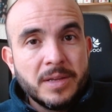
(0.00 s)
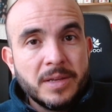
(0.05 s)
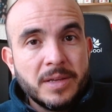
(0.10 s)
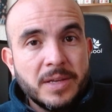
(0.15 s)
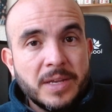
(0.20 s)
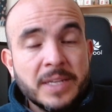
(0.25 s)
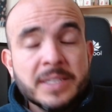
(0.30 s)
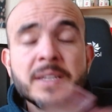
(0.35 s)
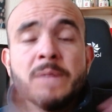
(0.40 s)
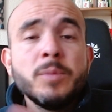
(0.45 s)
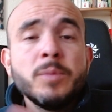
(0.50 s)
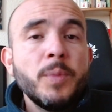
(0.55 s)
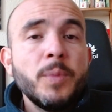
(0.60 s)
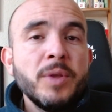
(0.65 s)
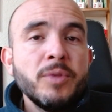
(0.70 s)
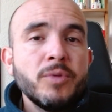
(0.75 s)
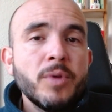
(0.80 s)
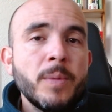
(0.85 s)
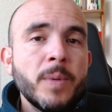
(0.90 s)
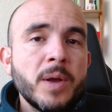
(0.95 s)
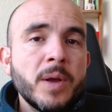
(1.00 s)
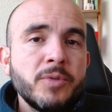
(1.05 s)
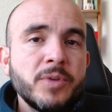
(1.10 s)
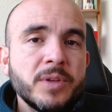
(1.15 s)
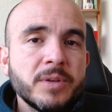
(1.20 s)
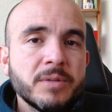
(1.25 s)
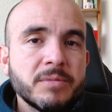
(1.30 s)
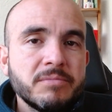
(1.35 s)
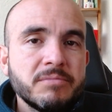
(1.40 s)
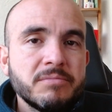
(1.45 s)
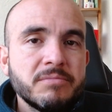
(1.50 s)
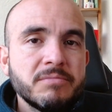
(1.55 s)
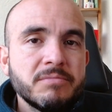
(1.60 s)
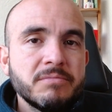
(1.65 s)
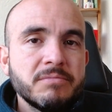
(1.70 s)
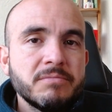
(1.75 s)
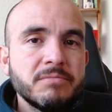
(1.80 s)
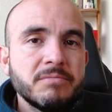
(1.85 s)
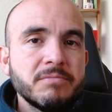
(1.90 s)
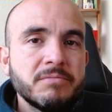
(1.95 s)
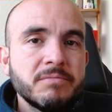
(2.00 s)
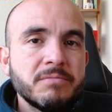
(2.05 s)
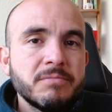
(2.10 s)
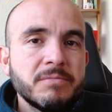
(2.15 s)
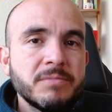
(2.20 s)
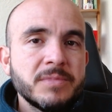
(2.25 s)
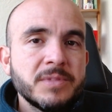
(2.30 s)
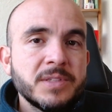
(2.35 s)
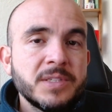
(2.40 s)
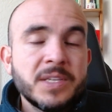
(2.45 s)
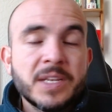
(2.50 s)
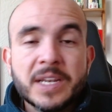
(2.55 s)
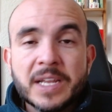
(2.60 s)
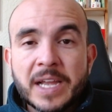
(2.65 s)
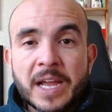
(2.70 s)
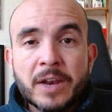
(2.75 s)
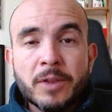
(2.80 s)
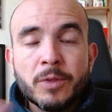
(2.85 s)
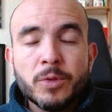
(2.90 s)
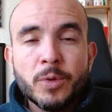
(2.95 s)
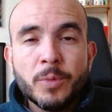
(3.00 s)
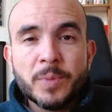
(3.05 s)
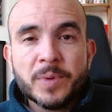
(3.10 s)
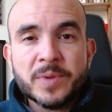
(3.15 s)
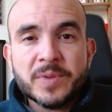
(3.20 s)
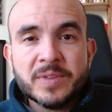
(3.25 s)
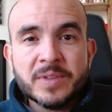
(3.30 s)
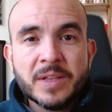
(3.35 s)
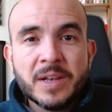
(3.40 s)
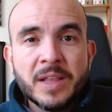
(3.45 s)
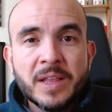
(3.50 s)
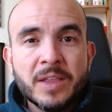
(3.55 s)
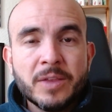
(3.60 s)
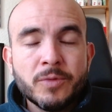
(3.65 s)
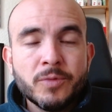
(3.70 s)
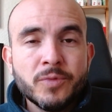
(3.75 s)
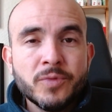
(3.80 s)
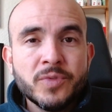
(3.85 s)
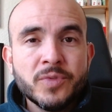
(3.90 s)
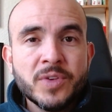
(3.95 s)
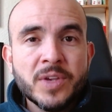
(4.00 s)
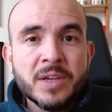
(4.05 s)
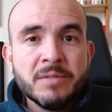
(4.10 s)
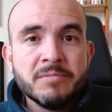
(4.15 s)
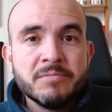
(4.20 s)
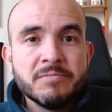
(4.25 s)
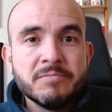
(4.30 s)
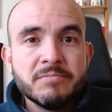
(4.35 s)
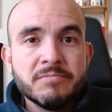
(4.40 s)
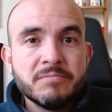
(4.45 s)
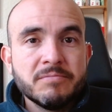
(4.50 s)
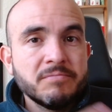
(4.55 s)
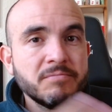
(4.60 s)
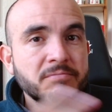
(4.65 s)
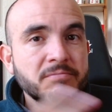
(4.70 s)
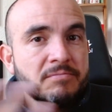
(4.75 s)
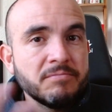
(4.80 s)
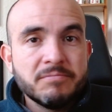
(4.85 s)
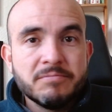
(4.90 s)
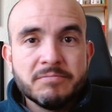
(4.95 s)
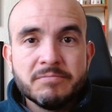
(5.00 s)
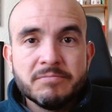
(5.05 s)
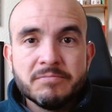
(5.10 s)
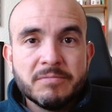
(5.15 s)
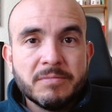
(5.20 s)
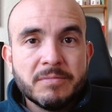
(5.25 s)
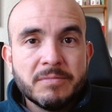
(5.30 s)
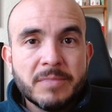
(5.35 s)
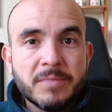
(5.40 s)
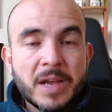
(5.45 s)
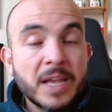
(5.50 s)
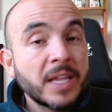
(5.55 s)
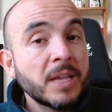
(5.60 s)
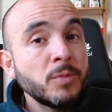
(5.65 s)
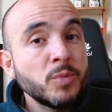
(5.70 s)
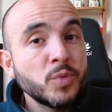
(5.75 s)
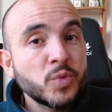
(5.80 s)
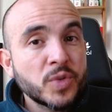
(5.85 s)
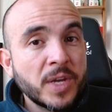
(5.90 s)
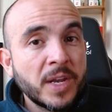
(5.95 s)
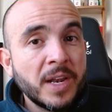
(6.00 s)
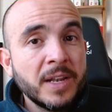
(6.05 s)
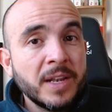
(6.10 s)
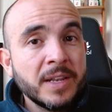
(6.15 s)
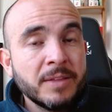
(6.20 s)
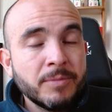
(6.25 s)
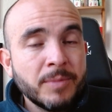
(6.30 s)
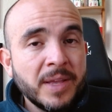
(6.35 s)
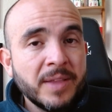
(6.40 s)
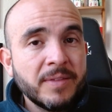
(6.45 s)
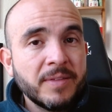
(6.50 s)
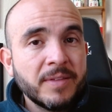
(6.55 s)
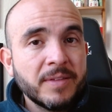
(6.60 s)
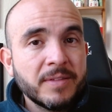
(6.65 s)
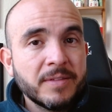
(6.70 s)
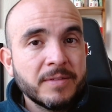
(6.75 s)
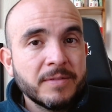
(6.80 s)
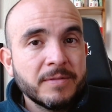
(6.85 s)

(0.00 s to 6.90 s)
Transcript: Es el momento, Mauri. Si Ricardo no presenta la denuncia, hay que buscar a alguien más.